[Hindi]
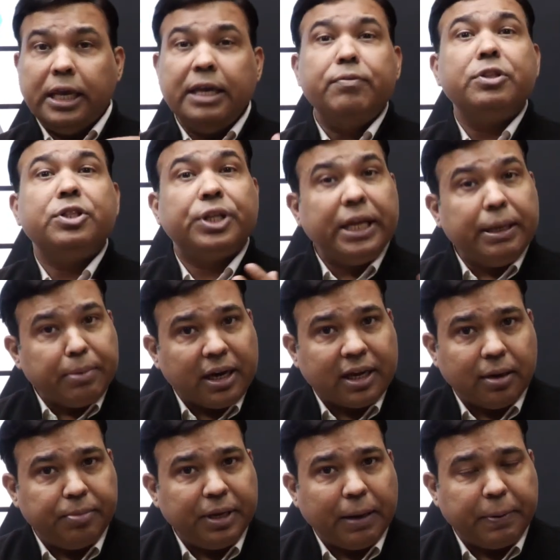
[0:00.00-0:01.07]
इवन थ्री
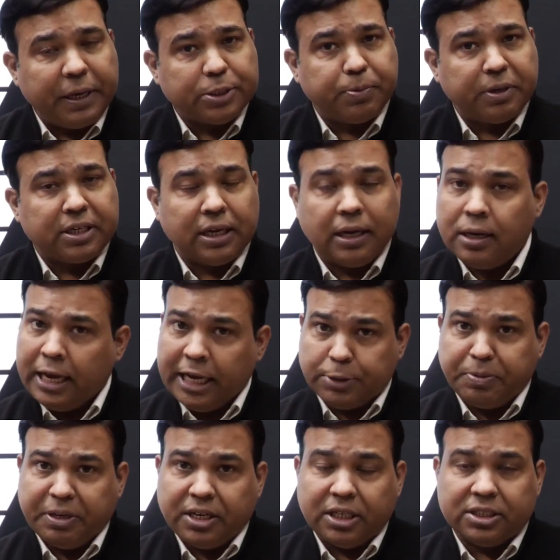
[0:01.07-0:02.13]
मार्कर भी आप एक्सपेक्ट
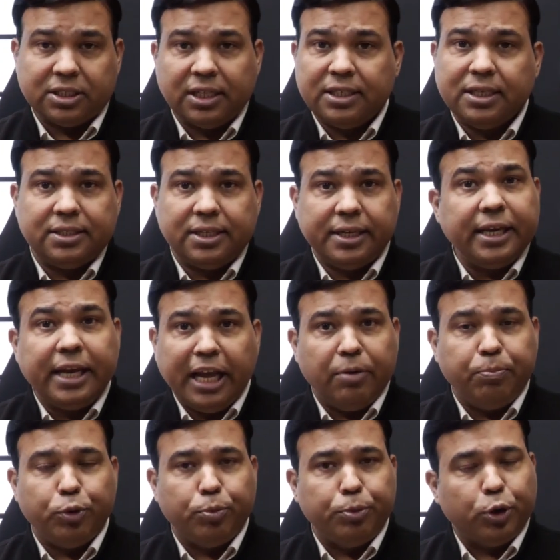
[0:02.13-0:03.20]
एक्सपेक्ट कर सकते हैं जैसे कि
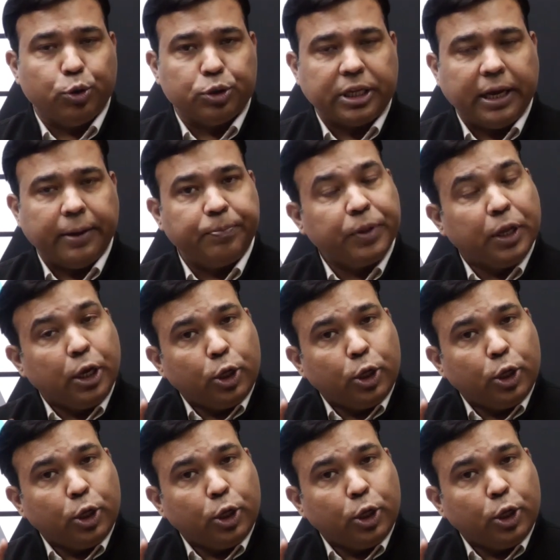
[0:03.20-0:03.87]
एनपीओ में होता है